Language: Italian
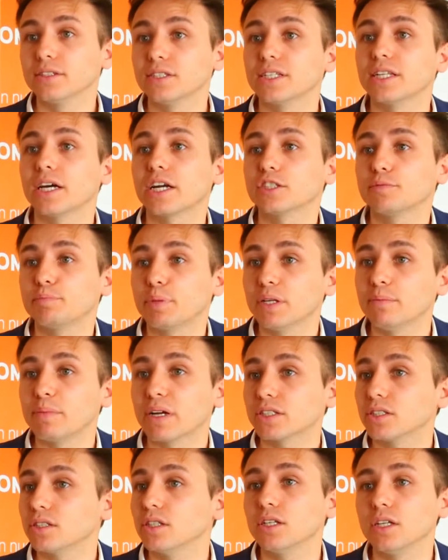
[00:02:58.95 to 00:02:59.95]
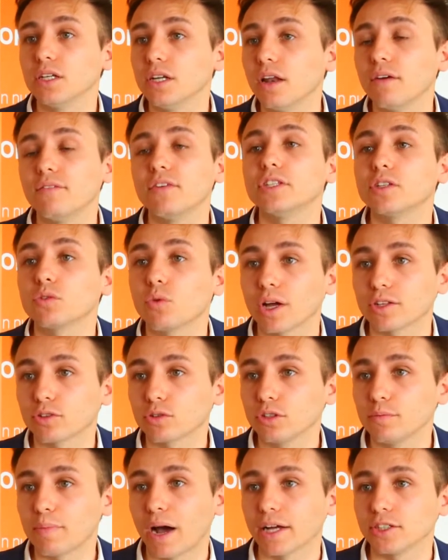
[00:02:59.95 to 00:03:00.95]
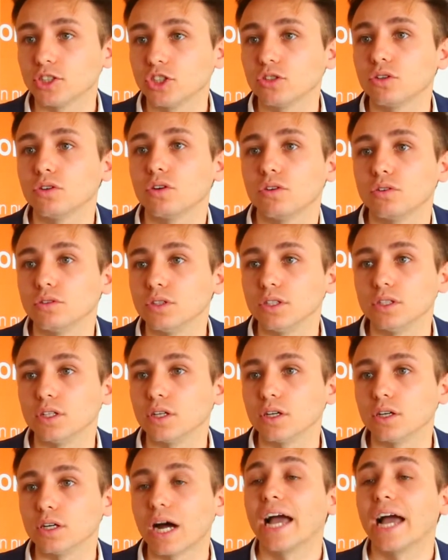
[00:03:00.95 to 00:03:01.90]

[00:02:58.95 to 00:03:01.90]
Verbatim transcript: di andare a esprimersi il 24 di maggio in,